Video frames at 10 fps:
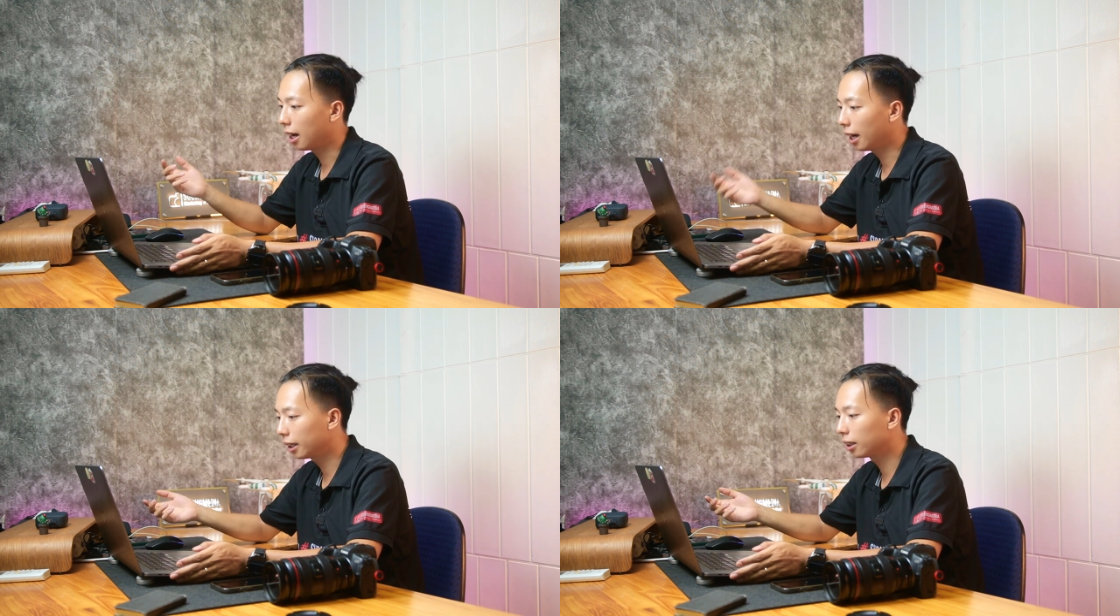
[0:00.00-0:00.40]

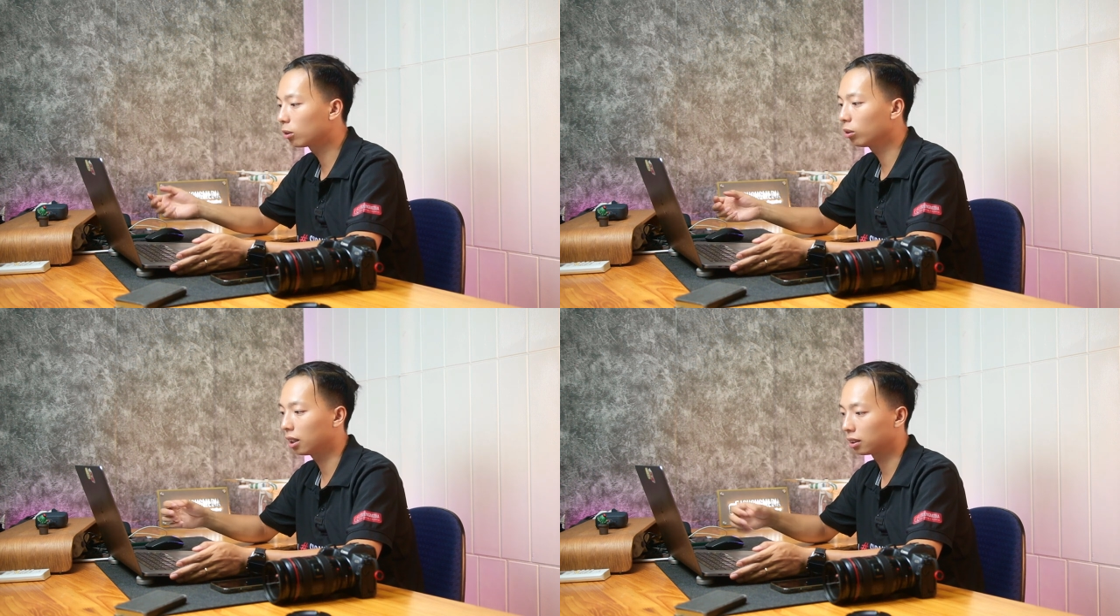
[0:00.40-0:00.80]

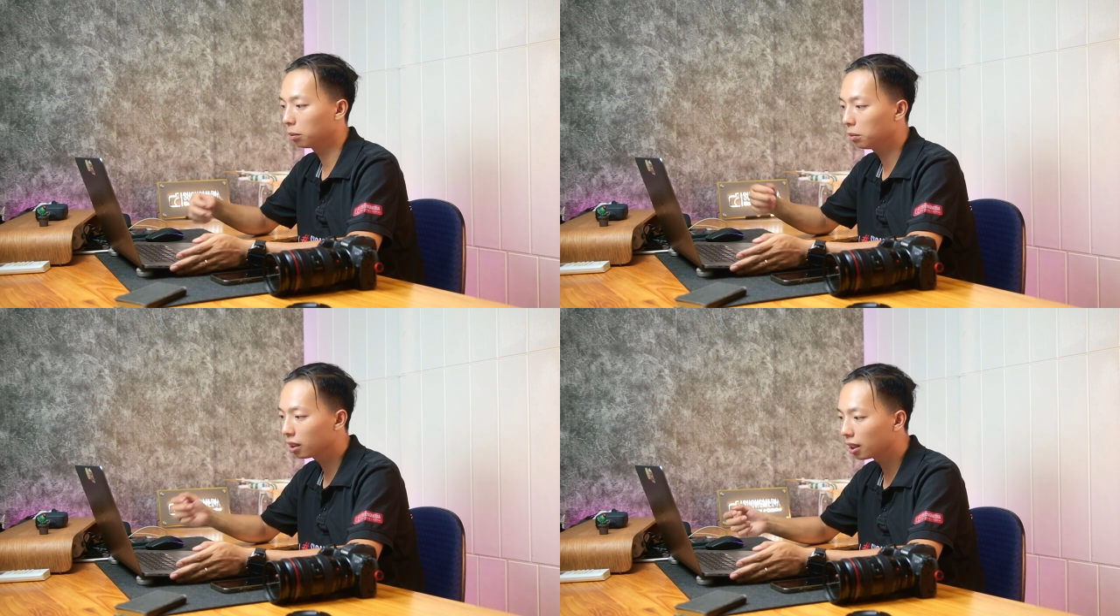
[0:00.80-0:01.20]
hay cũng là
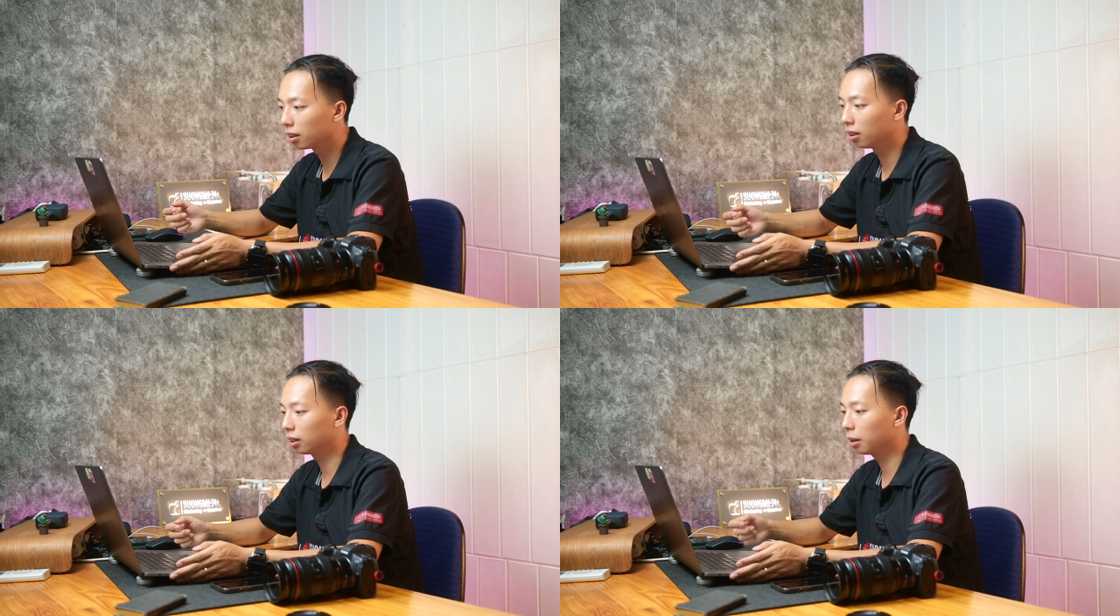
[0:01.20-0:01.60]
những bước
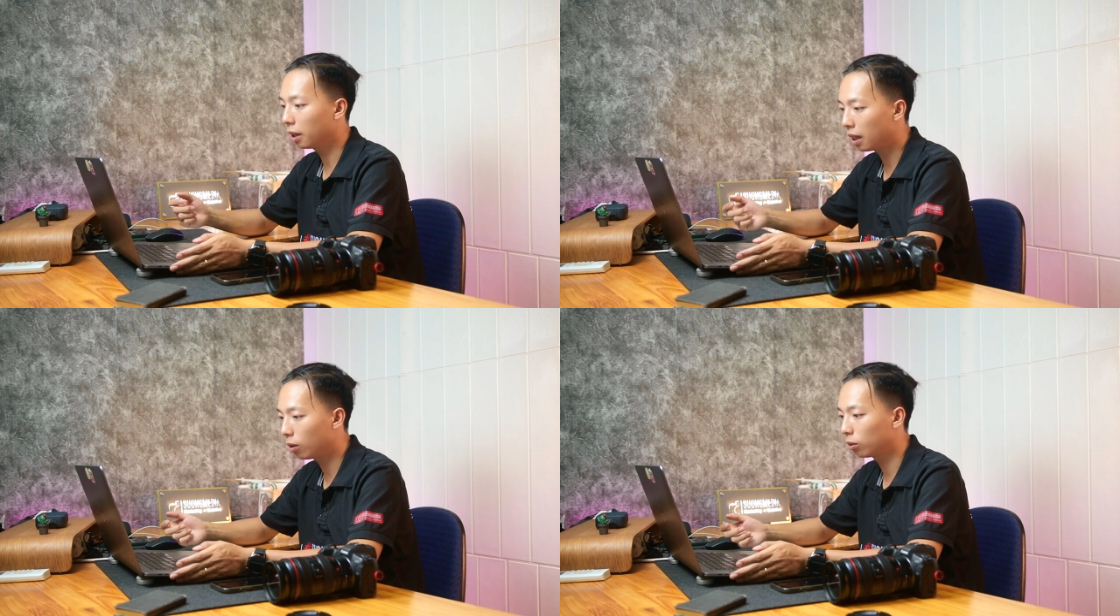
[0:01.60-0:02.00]
định hướng
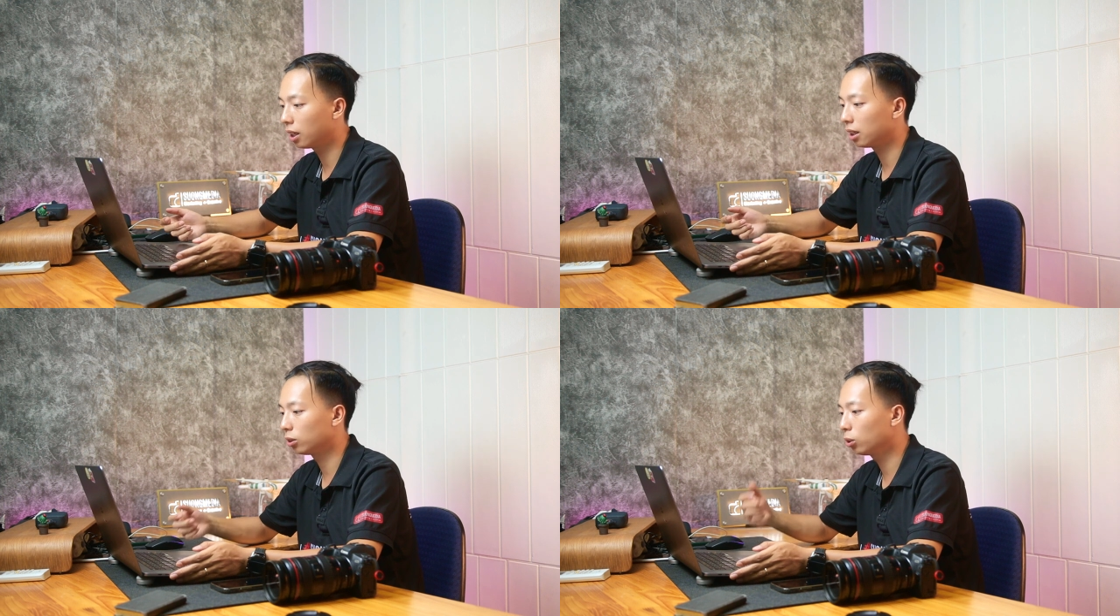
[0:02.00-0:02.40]
tiếp theo
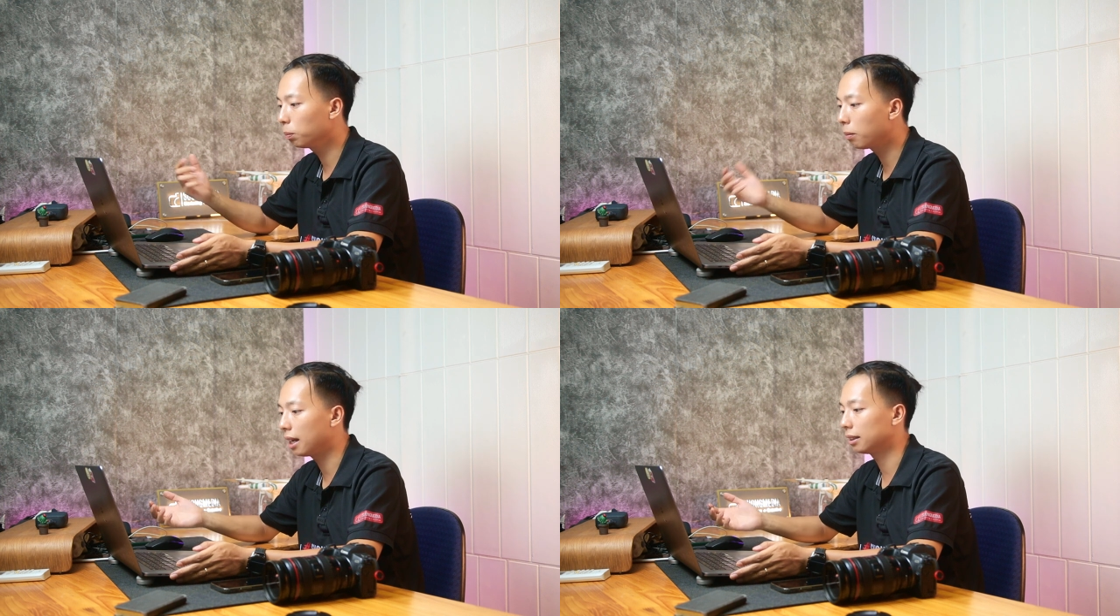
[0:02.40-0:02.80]
để
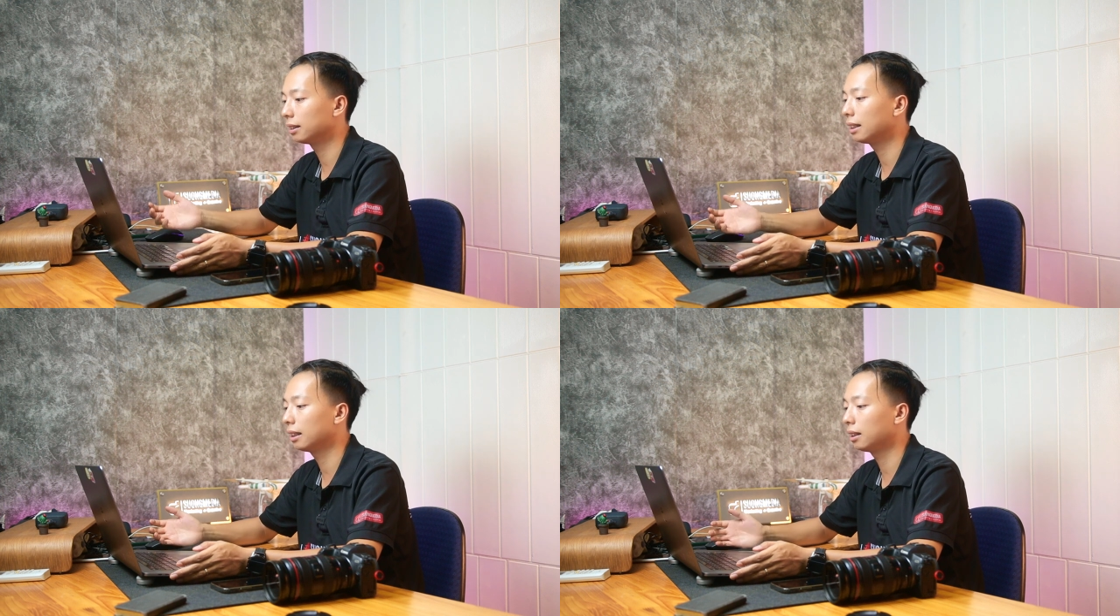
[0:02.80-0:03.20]
giúp bạn
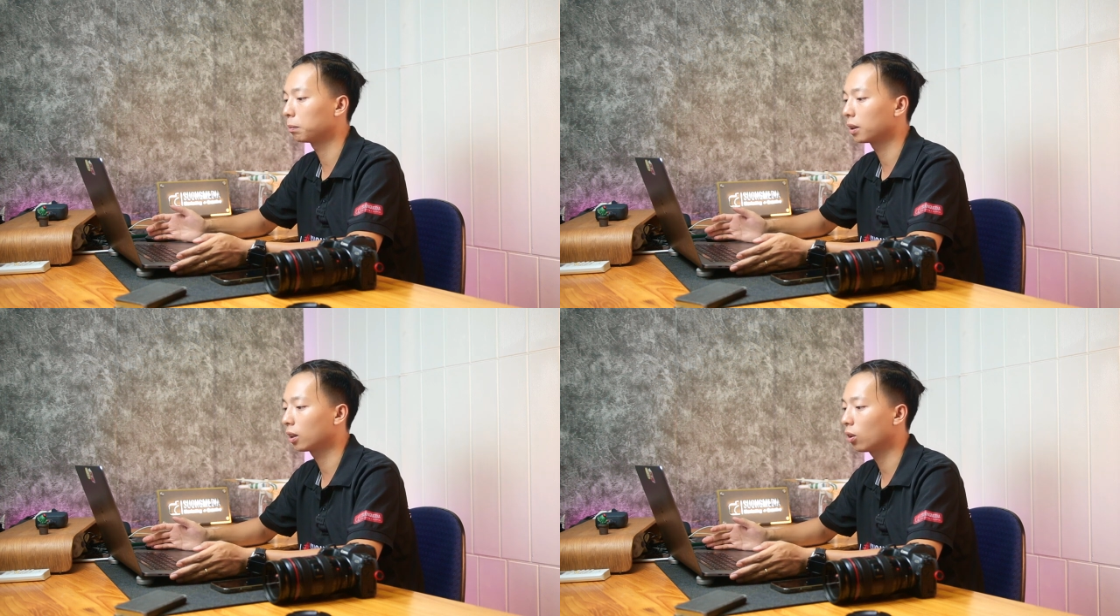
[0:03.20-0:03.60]
gia
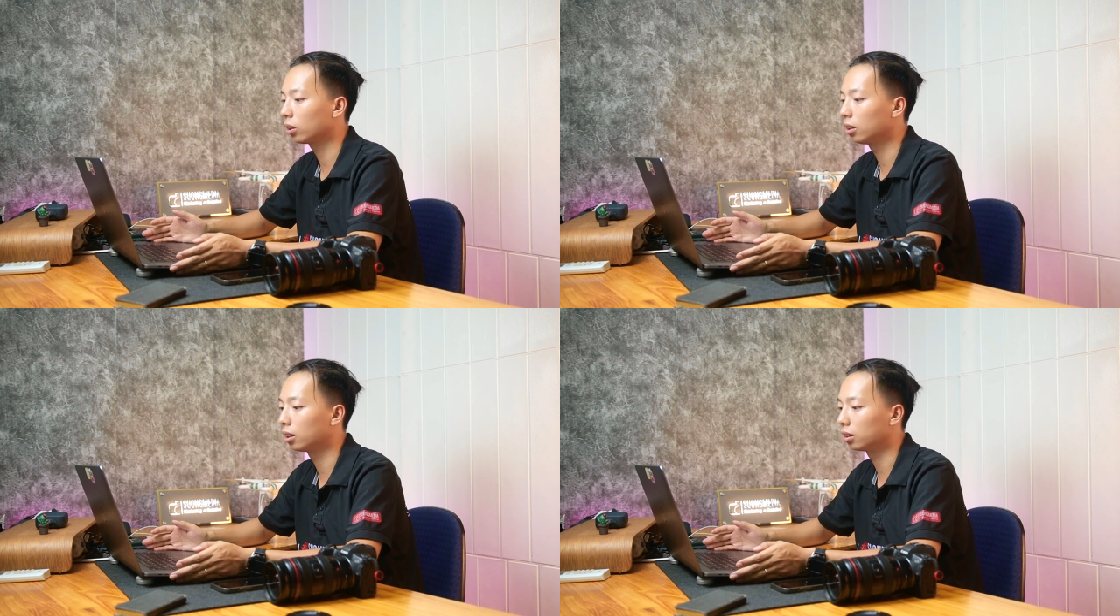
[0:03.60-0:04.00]
nhập cái
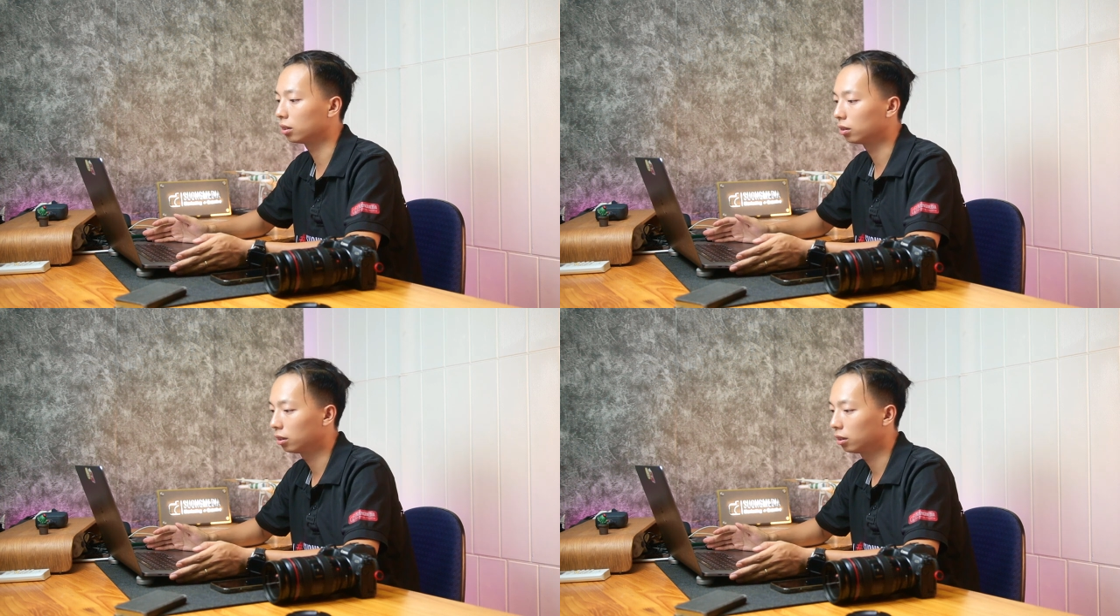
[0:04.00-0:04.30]
con đường